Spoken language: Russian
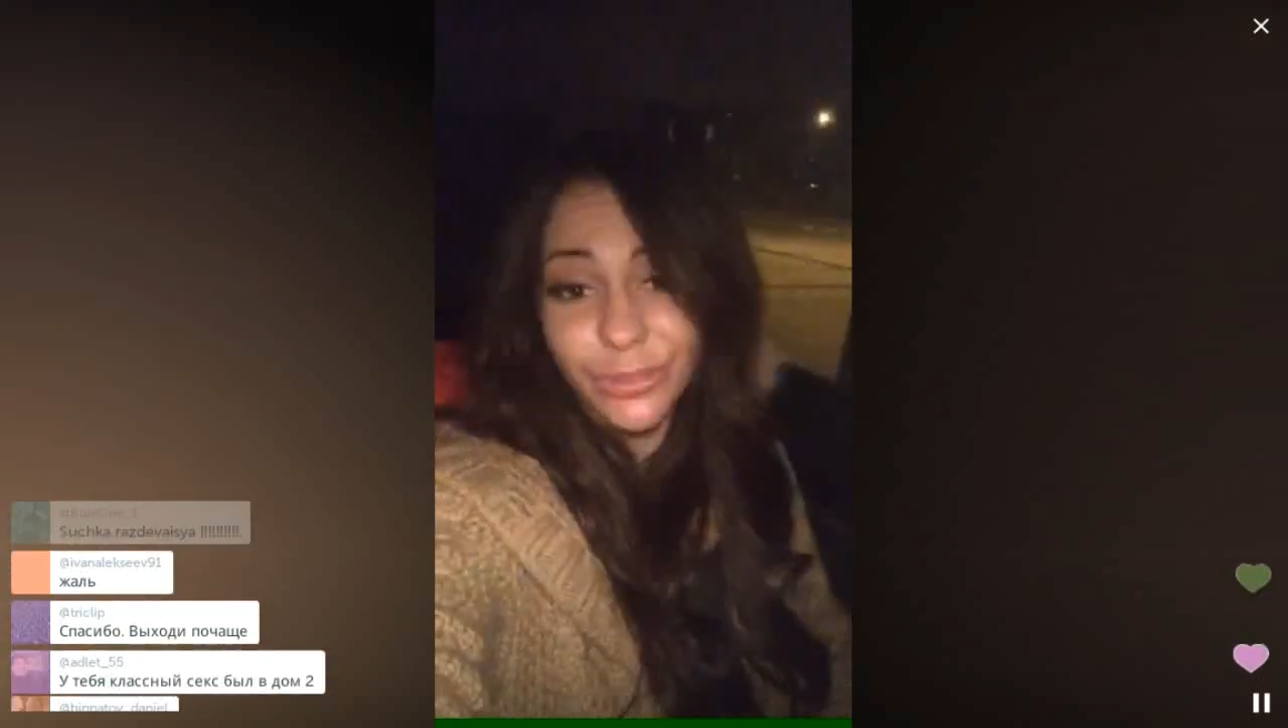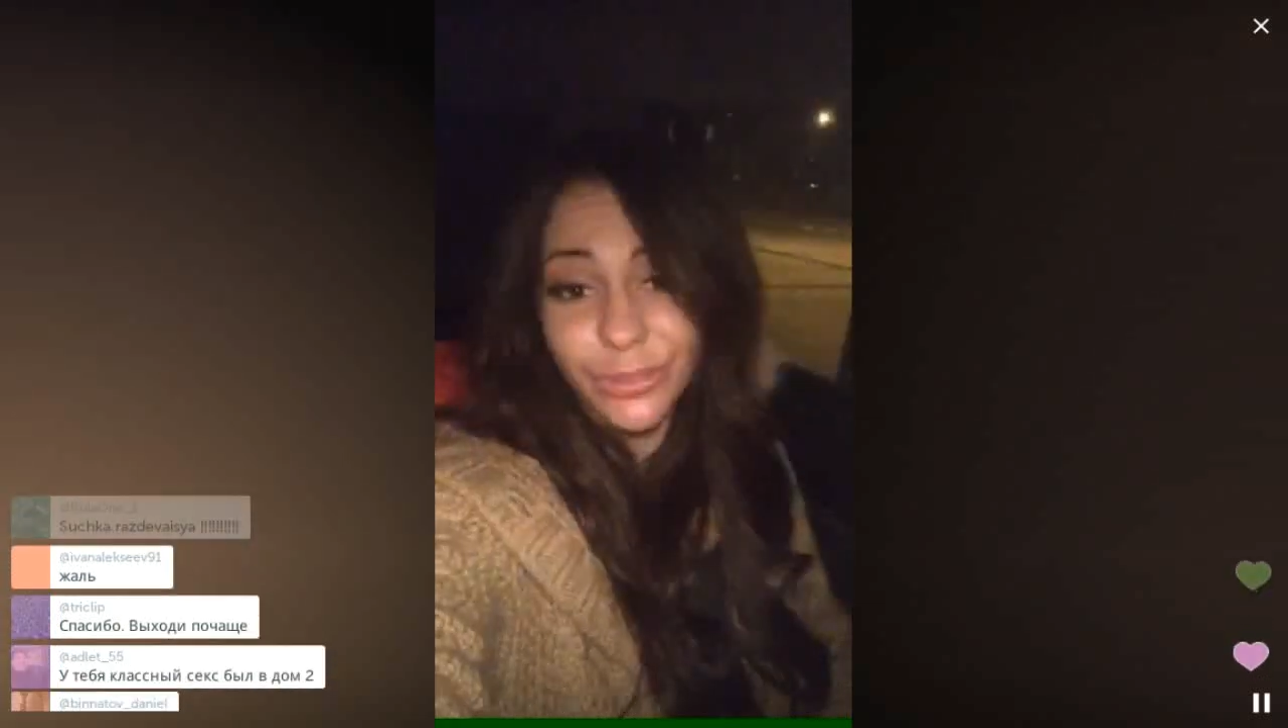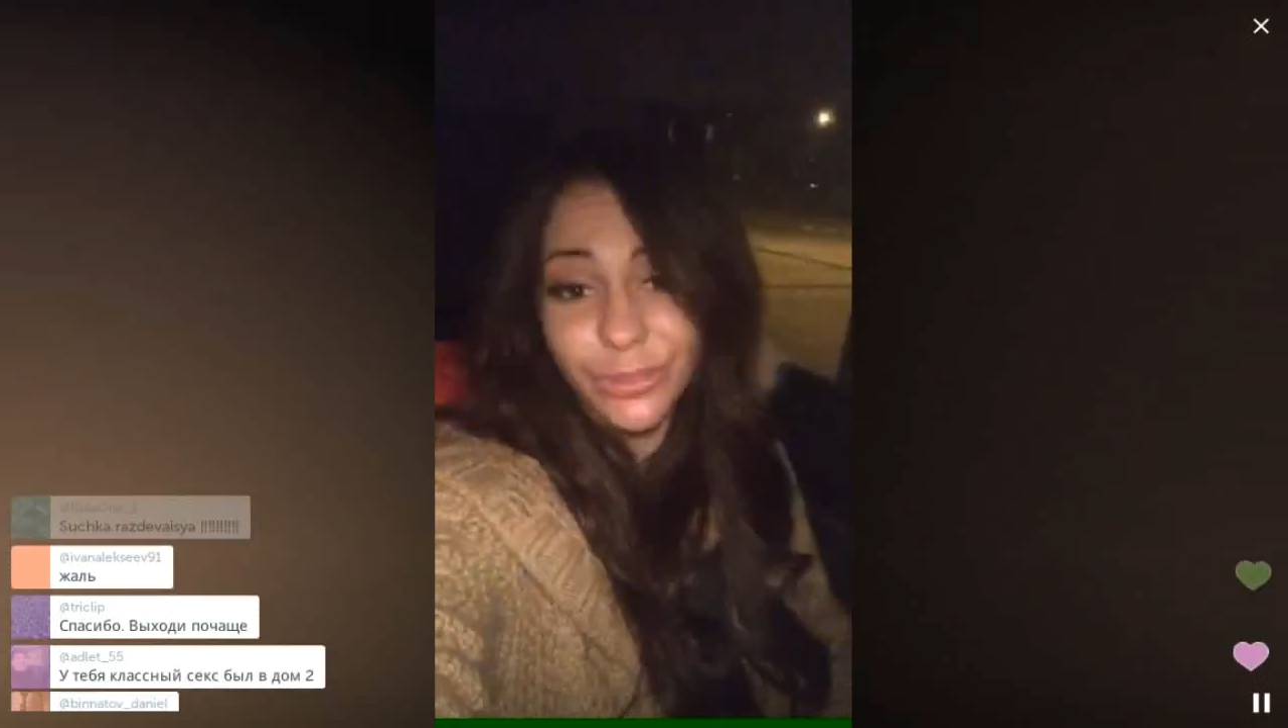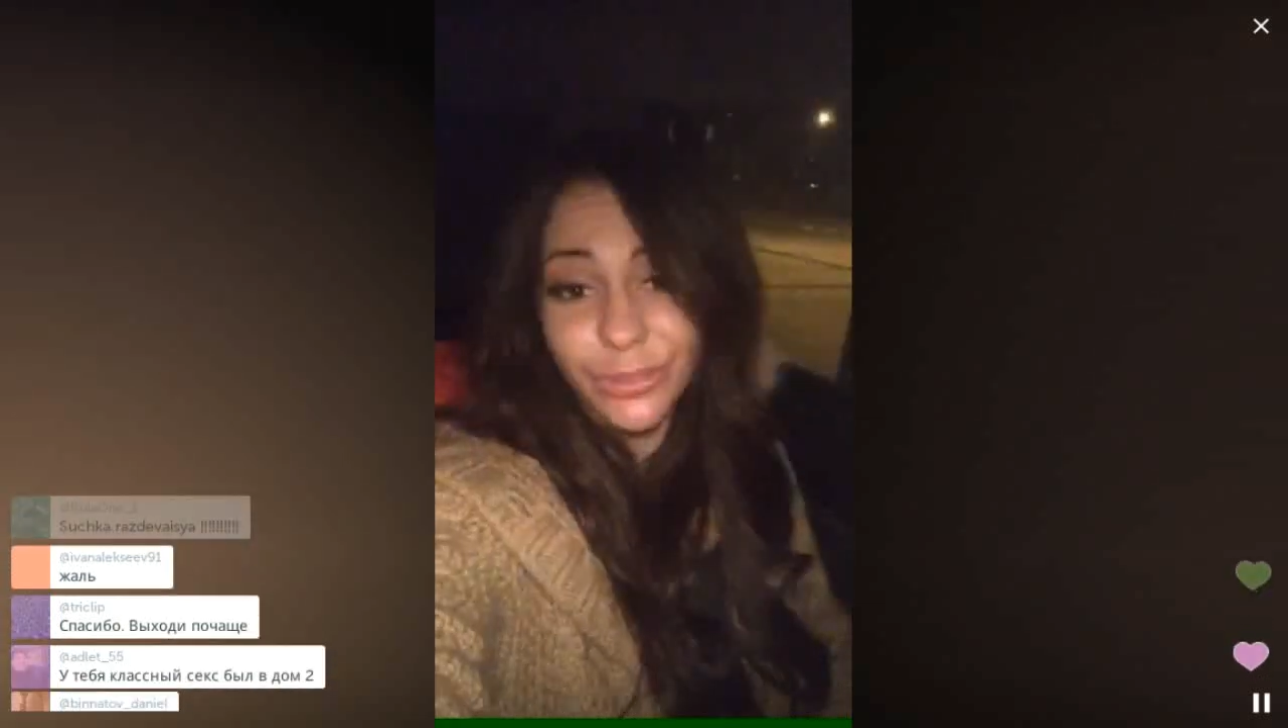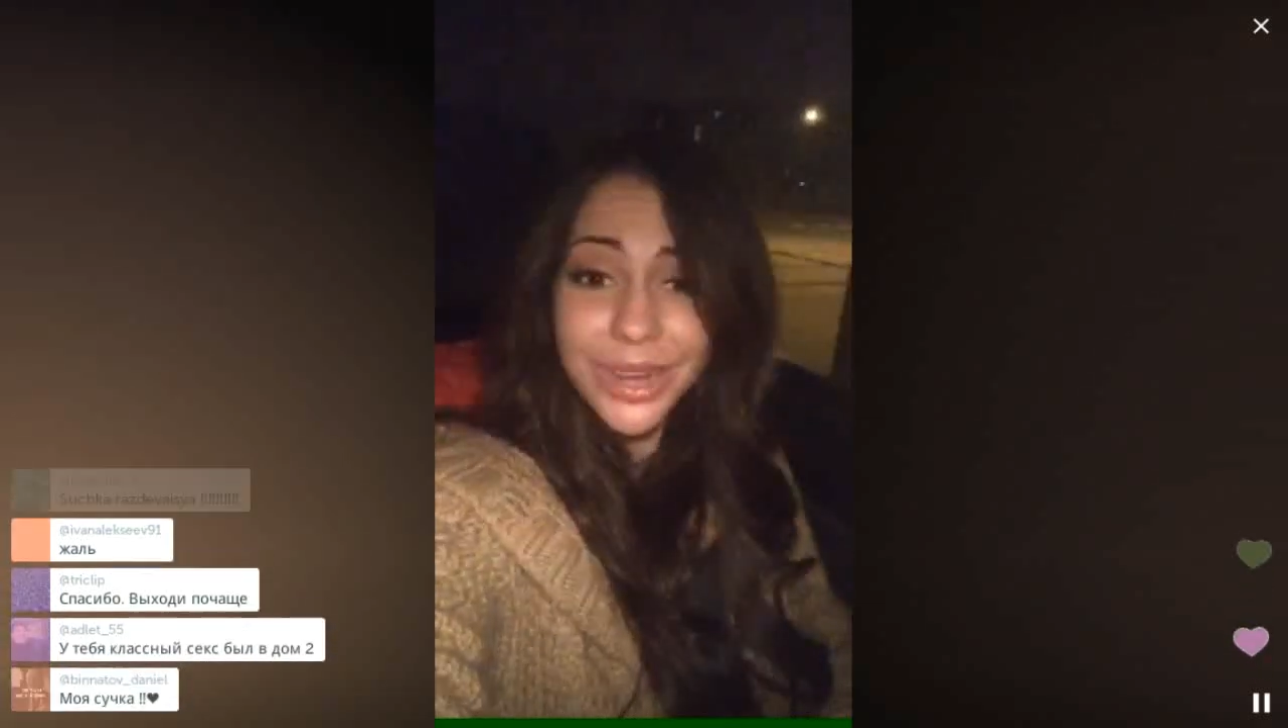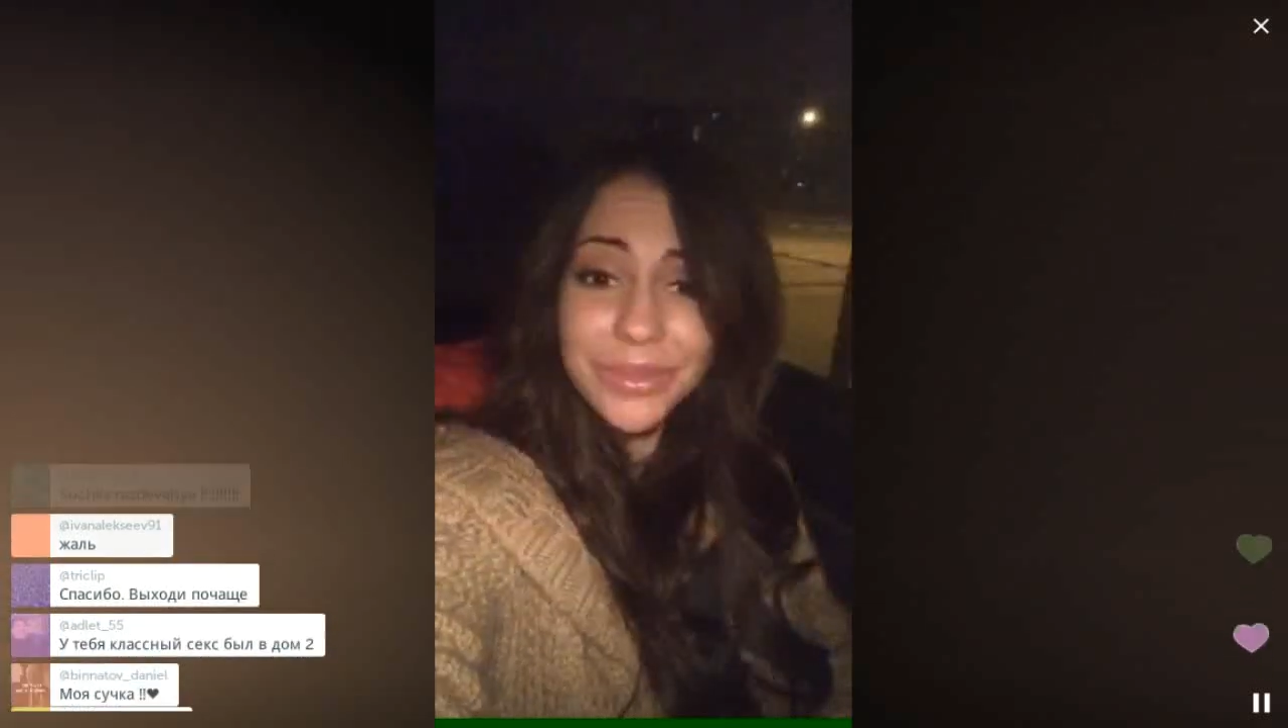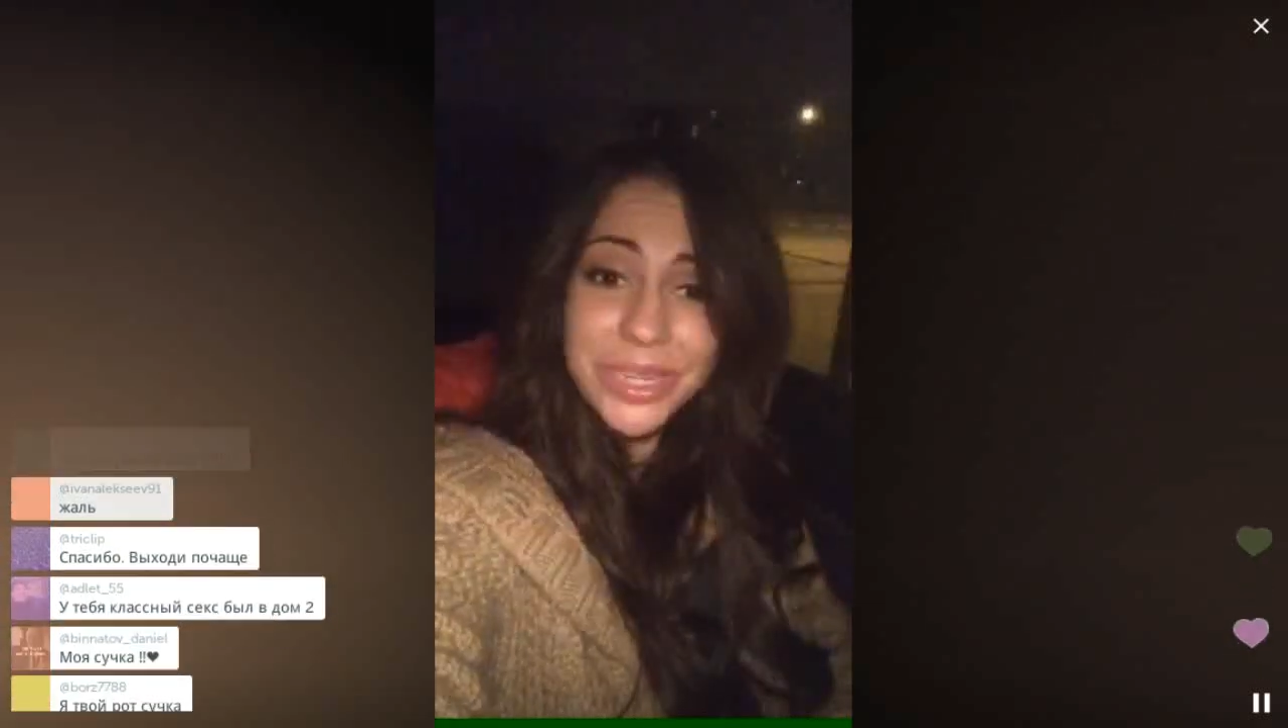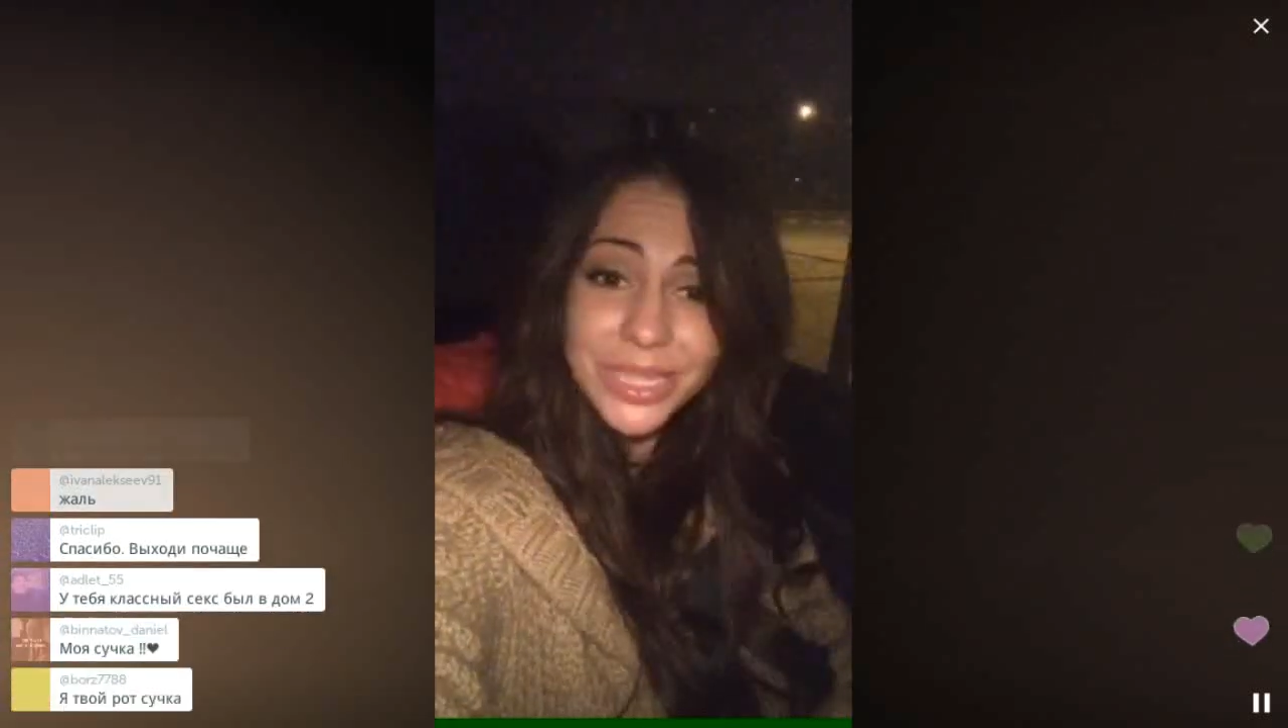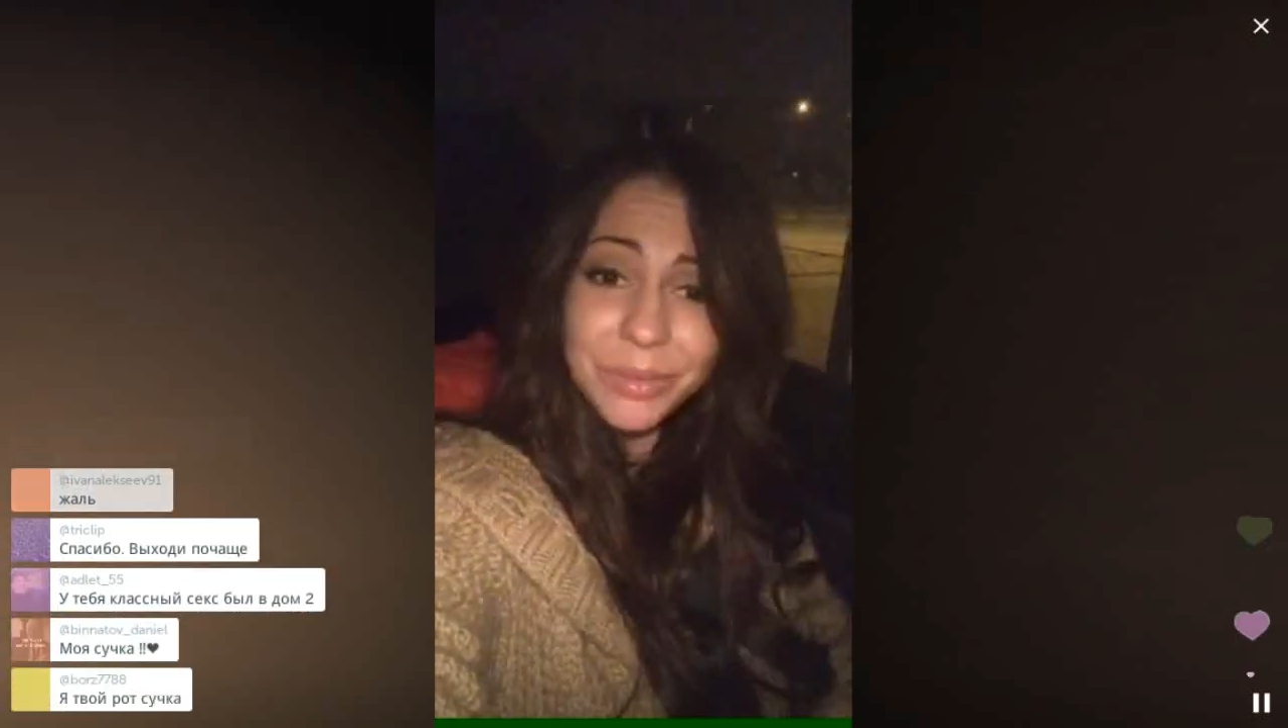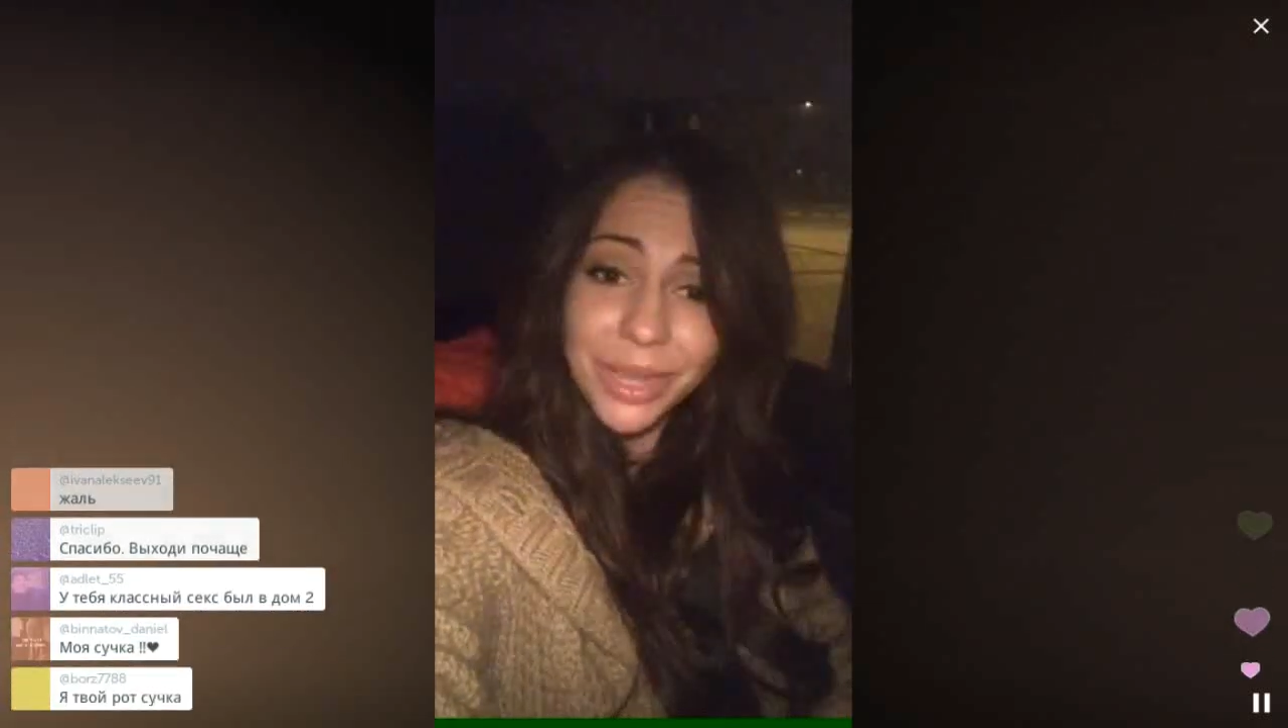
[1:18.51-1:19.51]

что в Инстаграме нельзя